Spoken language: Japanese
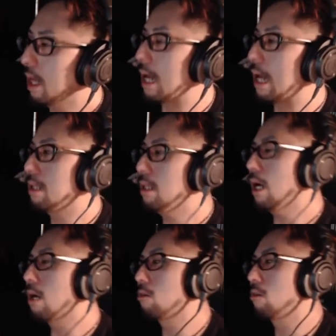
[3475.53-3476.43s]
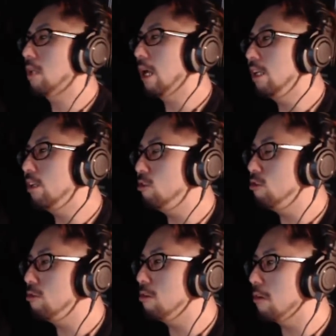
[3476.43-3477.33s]
からなんかその大
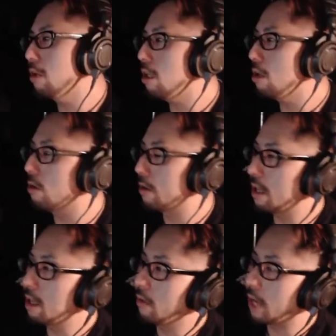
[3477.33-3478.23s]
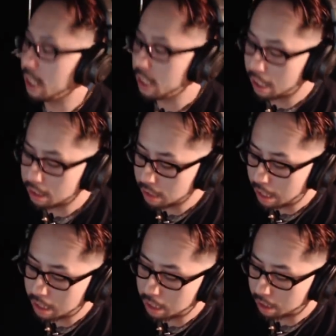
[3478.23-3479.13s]
衆寄りに寄せてはいきたく
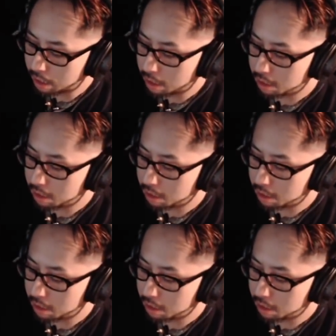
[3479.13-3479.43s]
ないかな、